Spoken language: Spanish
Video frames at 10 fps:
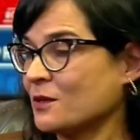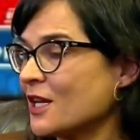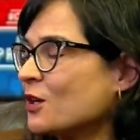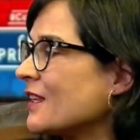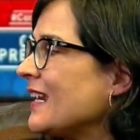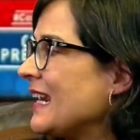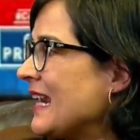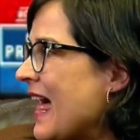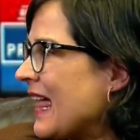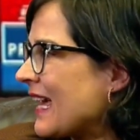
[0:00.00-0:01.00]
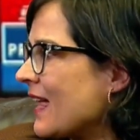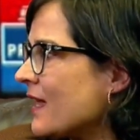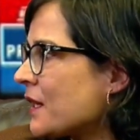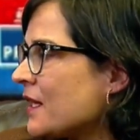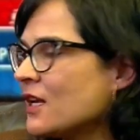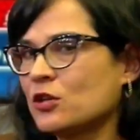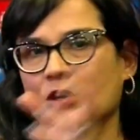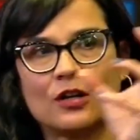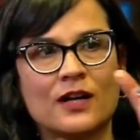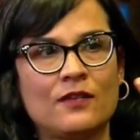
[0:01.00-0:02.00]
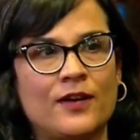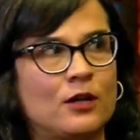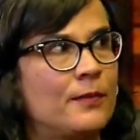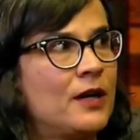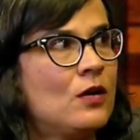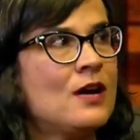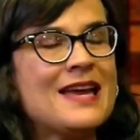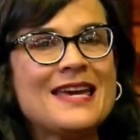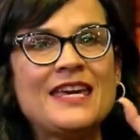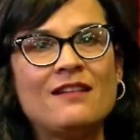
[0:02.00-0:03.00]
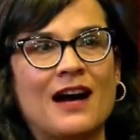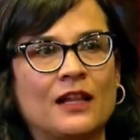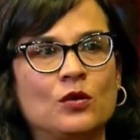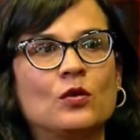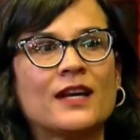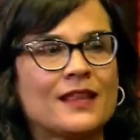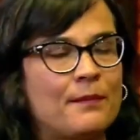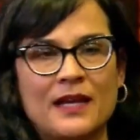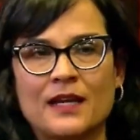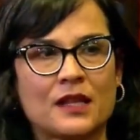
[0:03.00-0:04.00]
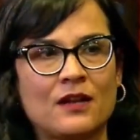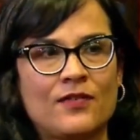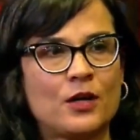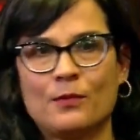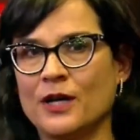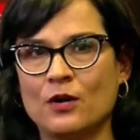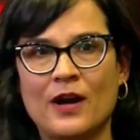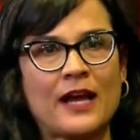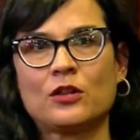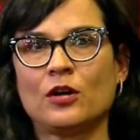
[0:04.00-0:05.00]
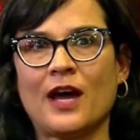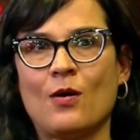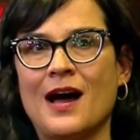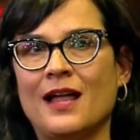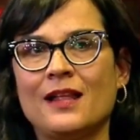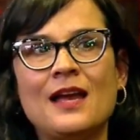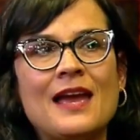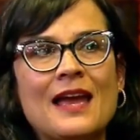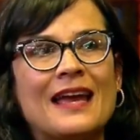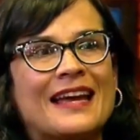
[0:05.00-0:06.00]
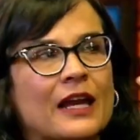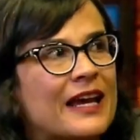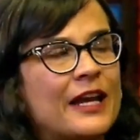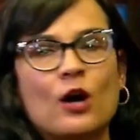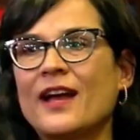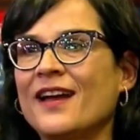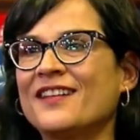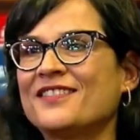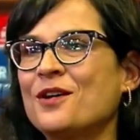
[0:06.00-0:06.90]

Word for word: porque no tienen nada que decir. Yo creo que el fenómeno Iván Duque también es el fenómeno Héctor Abad. creo que es